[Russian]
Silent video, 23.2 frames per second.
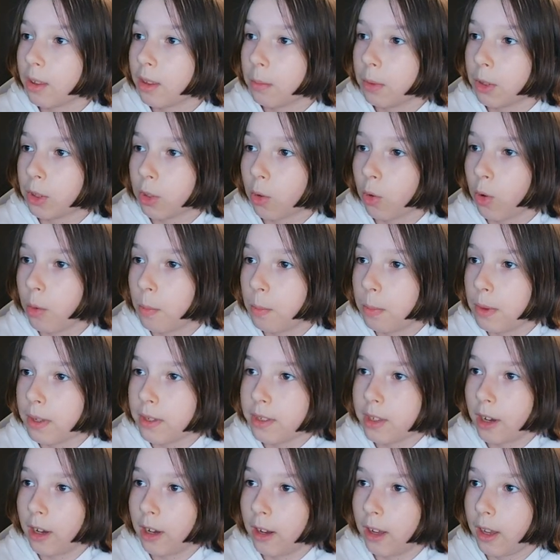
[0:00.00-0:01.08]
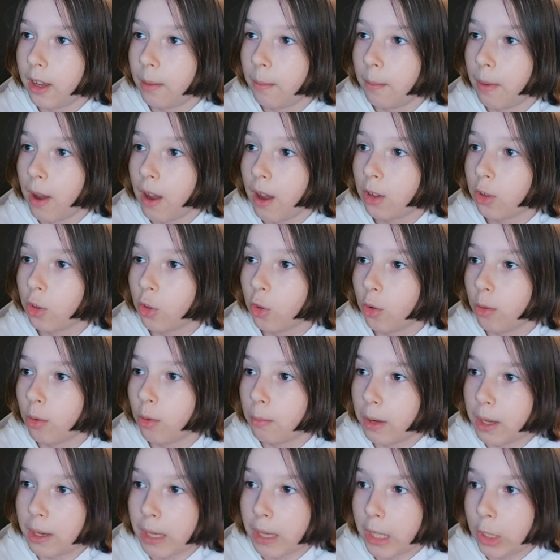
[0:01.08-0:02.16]
был такой быстренький баг, но
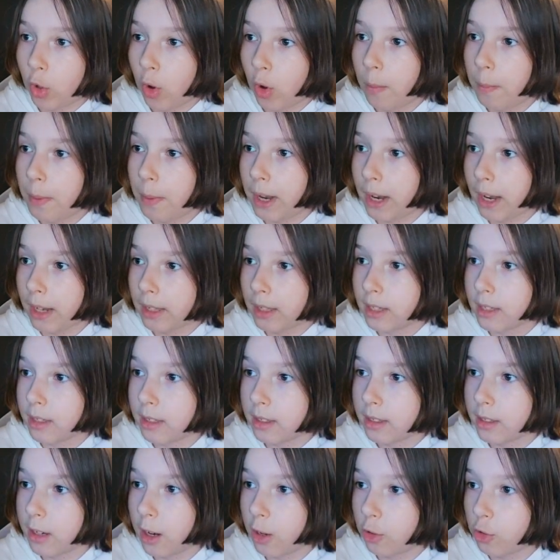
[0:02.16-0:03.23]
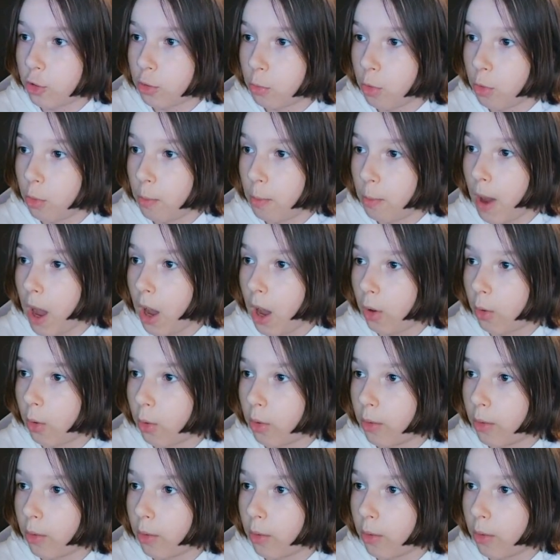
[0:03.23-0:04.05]
мы идем переходить к следующему багу.